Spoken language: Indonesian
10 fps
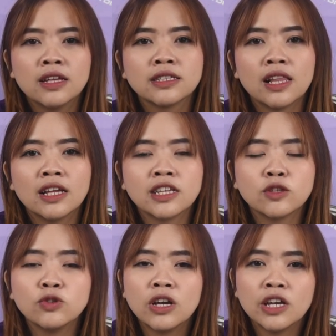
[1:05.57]
Salah
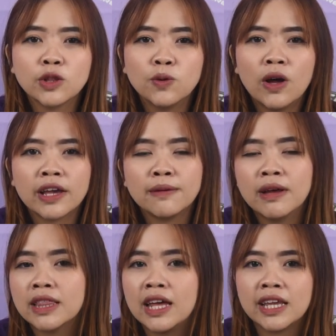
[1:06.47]
satunya itu
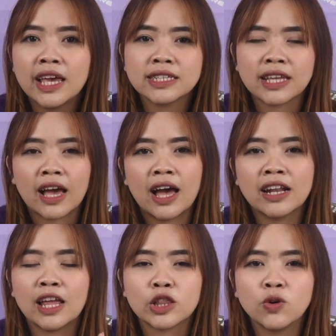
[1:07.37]
akibat dari
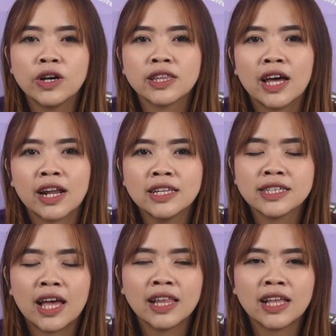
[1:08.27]
gesekan atau getaran
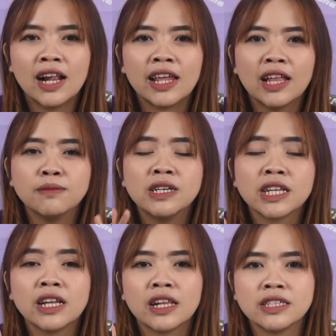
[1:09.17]
saat kalian
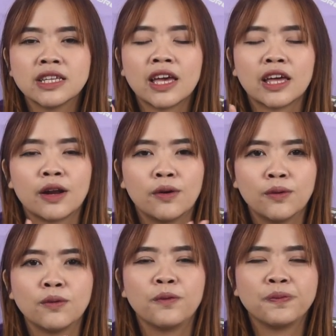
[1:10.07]
merilis
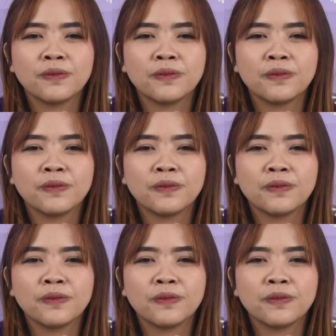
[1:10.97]
arrow.